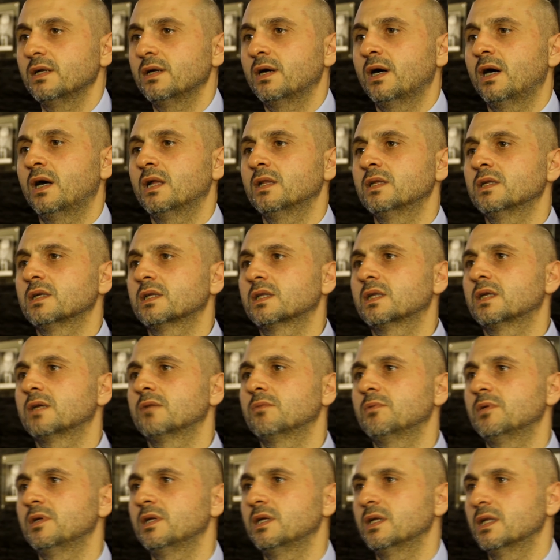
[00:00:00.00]
Aldıkları
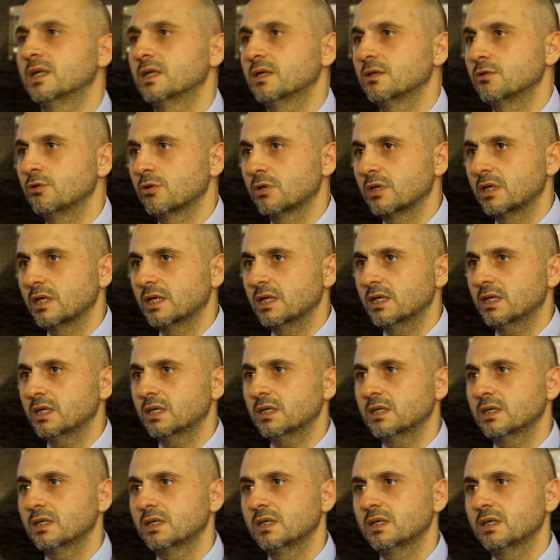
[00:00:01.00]
bilgileri, doneleri